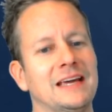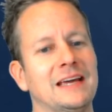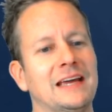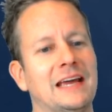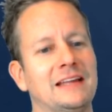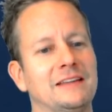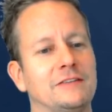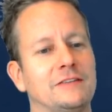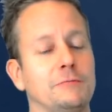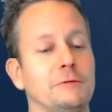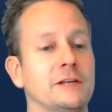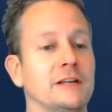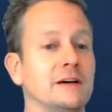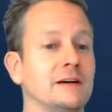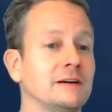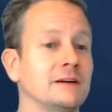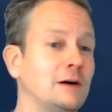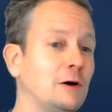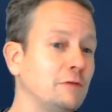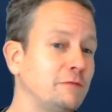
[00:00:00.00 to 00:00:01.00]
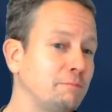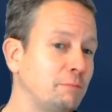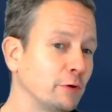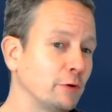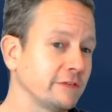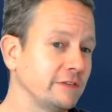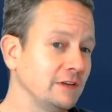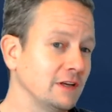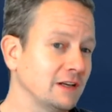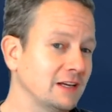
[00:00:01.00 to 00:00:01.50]
entweder auf
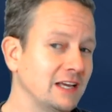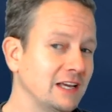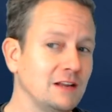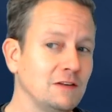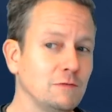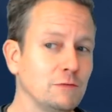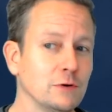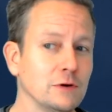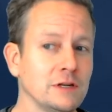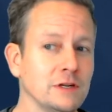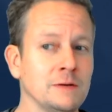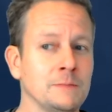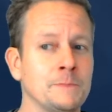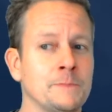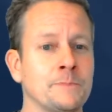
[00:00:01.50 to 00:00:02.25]
Bosnien gehen würde,